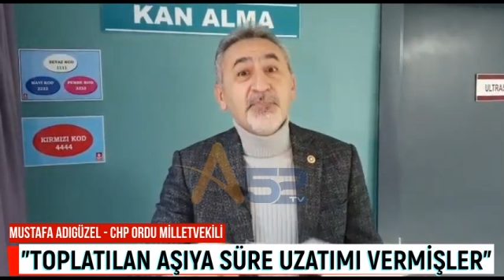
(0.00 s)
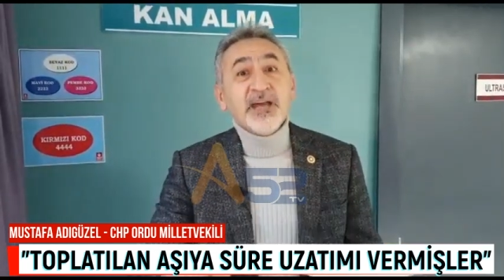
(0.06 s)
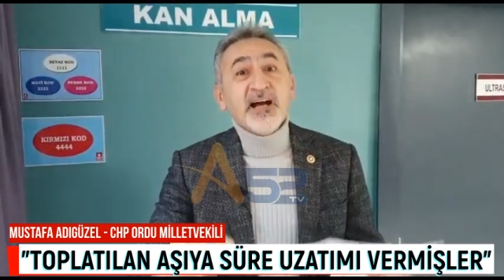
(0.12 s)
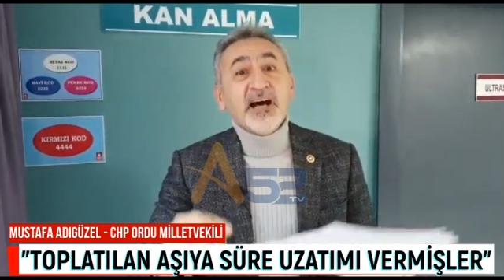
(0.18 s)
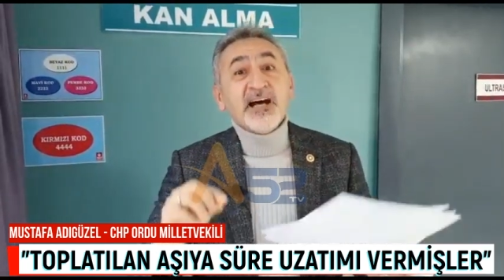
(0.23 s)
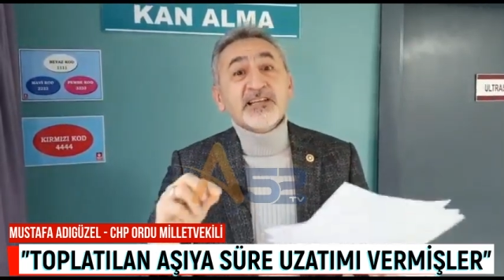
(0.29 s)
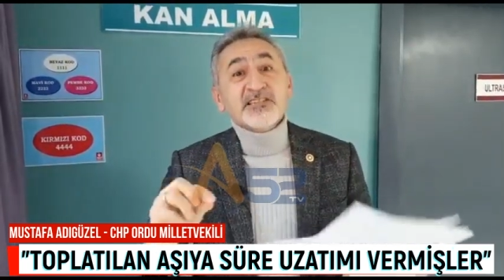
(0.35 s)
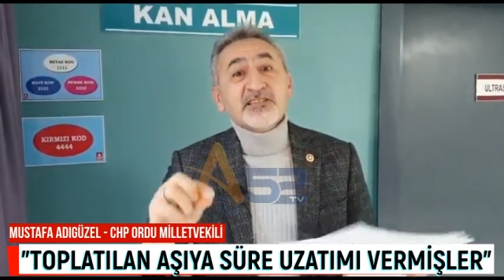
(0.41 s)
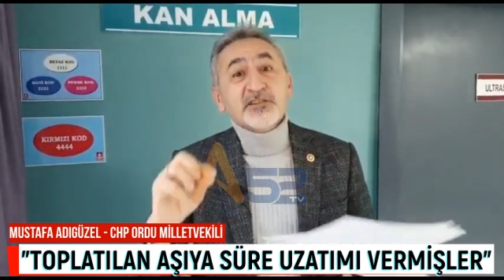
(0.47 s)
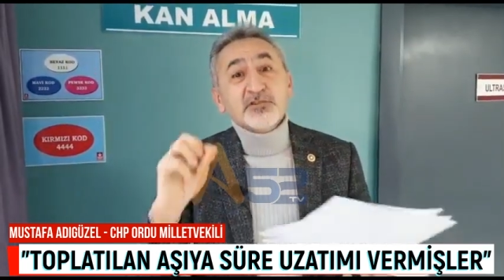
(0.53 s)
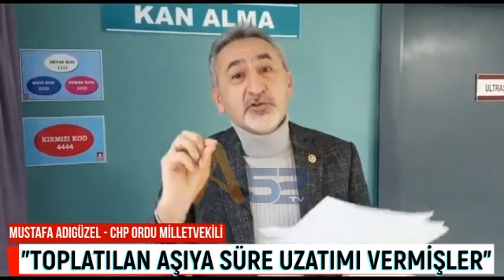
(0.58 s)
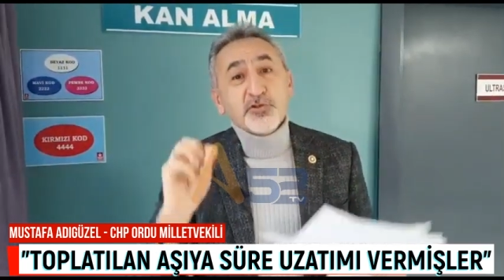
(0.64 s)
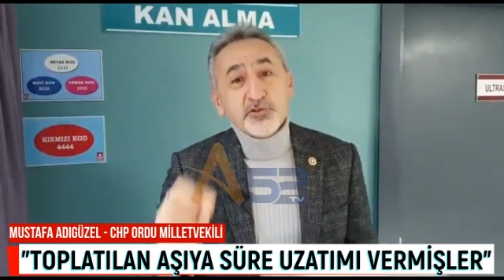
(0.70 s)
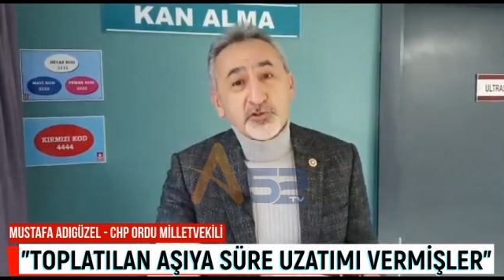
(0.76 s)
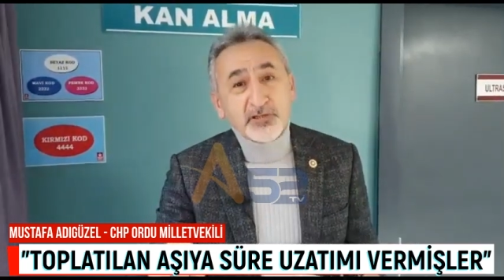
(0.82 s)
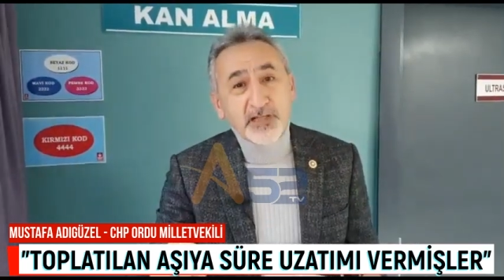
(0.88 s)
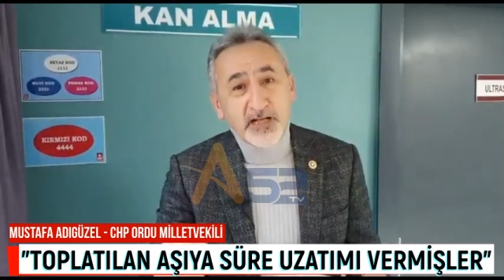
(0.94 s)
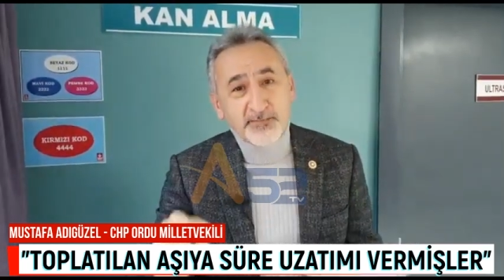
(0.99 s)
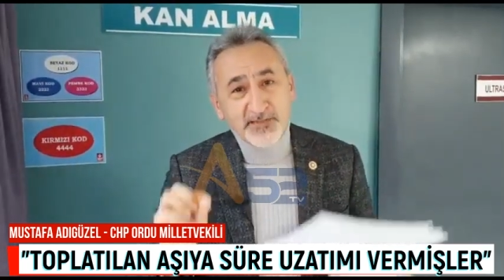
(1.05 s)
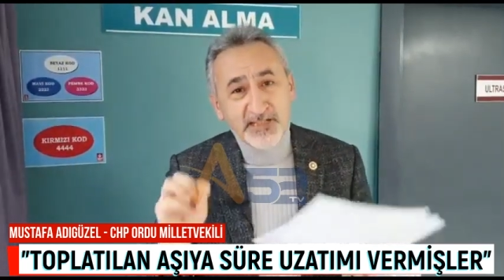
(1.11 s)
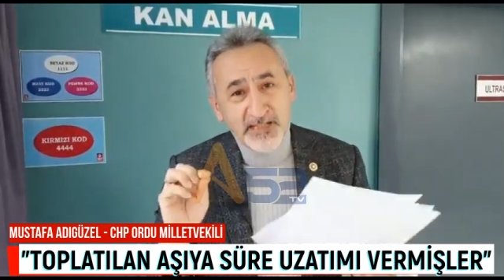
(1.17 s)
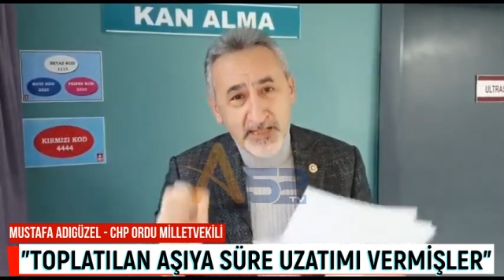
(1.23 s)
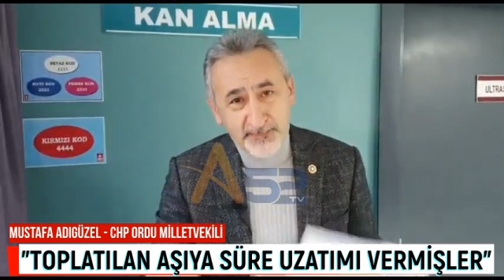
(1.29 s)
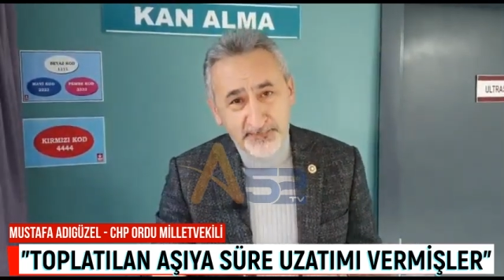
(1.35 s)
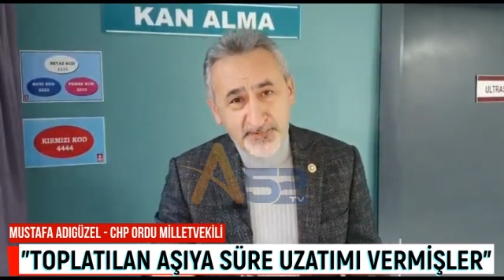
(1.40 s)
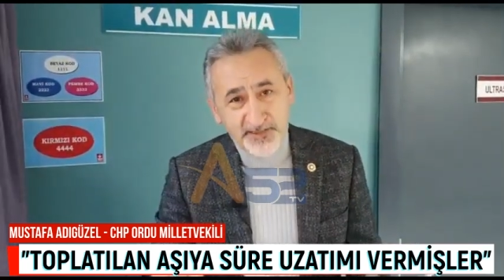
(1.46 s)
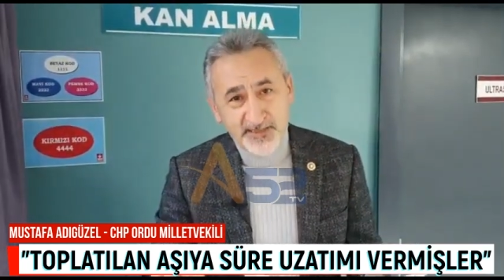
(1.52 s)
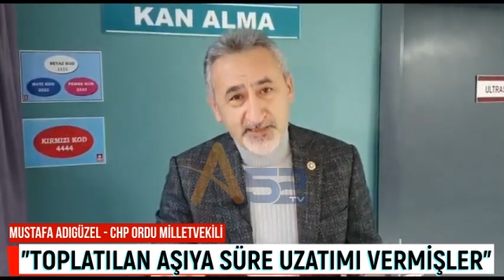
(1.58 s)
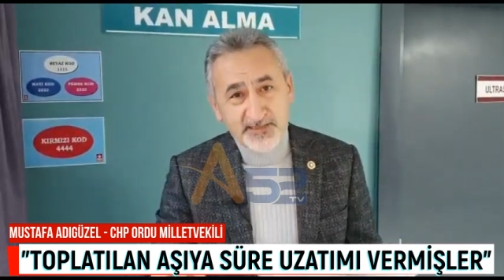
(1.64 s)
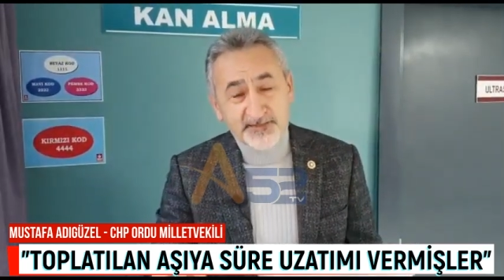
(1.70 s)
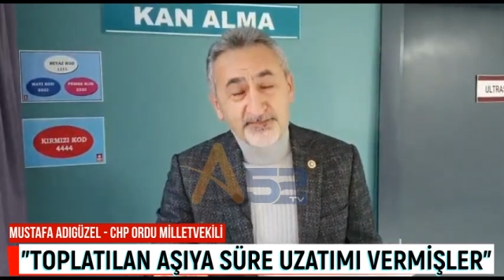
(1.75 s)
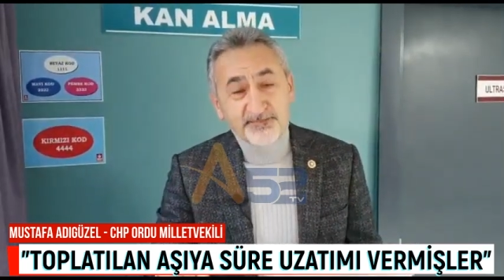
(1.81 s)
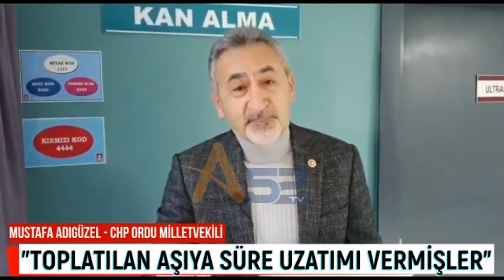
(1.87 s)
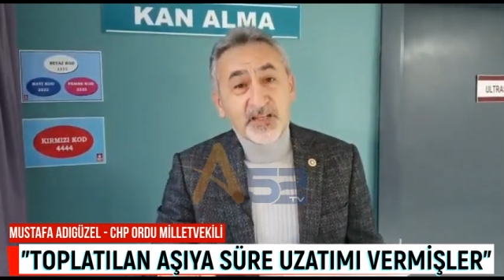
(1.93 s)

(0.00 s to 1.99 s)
B aşısı çocuklarımıza yaptınız?